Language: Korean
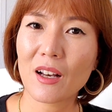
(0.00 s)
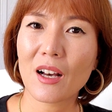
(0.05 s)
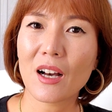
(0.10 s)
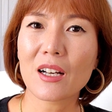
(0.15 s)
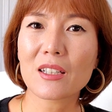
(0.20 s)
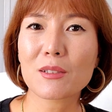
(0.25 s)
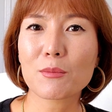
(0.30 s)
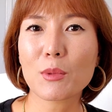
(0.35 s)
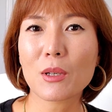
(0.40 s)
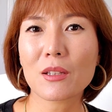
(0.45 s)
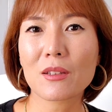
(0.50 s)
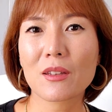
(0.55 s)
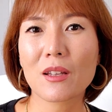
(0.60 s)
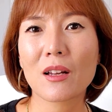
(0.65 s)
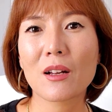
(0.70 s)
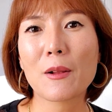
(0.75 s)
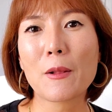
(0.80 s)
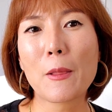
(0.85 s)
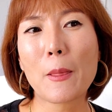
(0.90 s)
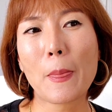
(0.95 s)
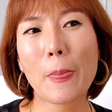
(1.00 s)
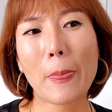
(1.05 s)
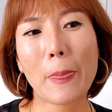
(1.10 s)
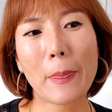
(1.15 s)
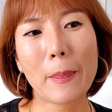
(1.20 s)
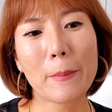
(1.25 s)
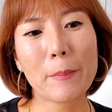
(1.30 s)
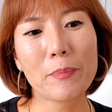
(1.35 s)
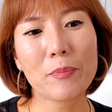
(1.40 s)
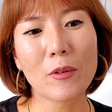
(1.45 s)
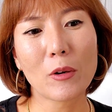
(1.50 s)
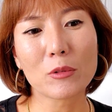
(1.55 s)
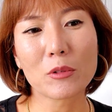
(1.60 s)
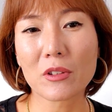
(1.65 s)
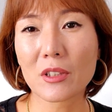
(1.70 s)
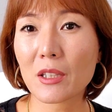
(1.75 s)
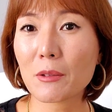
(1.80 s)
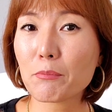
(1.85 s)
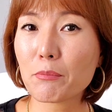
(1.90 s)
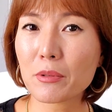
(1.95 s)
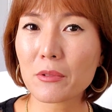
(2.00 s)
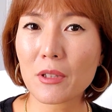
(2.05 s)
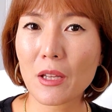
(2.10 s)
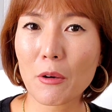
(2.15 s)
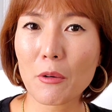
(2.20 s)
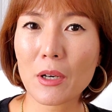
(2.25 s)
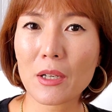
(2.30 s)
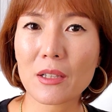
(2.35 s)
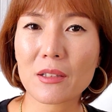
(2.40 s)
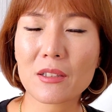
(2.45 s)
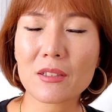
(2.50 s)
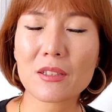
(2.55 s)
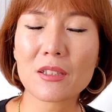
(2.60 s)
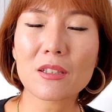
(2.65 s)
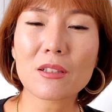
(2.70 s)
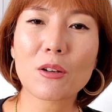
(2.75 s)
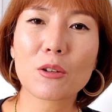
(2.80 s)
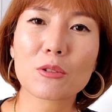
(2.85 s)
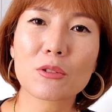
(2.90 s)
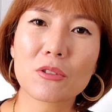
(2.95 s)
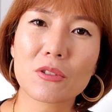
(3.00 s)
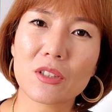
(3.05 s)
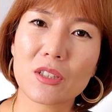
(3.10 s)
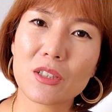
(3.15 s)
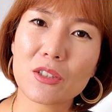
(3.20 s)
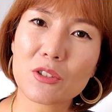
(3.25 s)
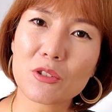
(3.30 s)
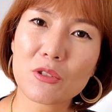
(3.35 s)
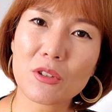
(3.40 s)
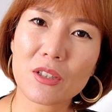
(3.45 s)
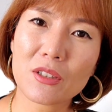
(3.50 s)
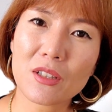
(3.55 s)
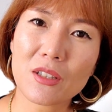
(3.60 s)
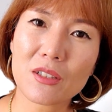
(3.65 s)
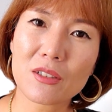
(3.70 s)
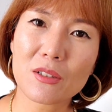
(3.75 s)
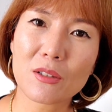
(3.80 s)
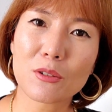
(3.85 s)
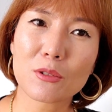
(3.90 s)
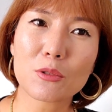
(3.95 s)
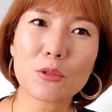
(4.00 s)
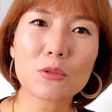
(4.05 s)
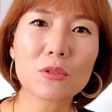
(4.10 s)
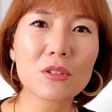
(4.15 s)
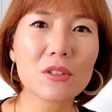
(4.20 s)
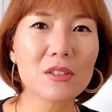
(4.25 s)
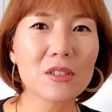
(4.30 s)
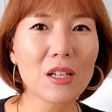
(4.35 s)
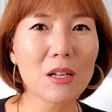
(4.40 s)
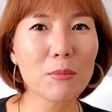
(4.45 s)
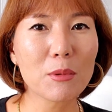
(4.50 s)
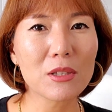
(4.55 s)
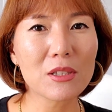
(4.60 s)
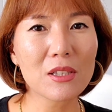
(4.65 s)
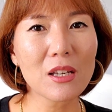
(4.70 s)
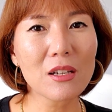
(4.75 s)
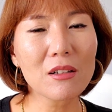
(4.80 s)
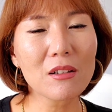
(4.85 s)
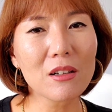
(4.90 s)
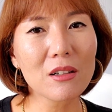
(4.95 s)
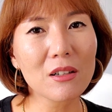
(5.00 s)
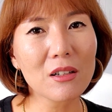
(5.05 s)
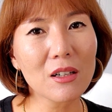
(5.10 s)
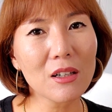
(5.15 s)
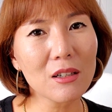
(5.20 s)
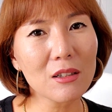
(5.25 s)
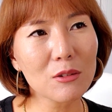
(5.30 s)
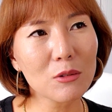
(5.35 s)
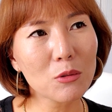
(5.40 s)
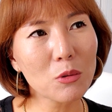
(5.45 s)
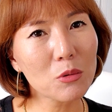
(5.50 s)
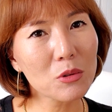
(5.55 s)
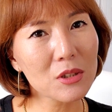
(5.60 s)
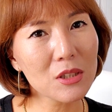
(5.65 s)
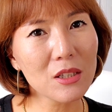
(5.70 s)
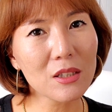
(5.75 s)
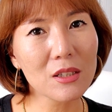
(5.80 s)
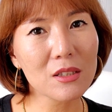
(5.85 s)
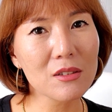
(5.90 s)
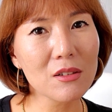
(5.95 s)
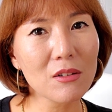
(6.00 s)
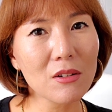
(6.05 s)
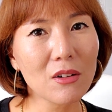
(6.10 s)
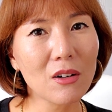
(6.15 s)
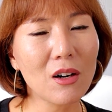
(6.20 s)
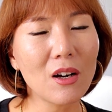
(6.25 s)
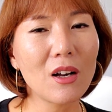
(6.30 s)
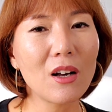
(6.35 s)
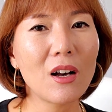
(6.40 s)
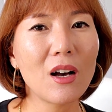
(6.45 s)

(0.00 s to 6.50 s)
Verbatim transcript: 하지만 음, 어떤 깊은 대화라든지 어떤 이슈에 대해서 또는 그 사람의 생각과 통찰에서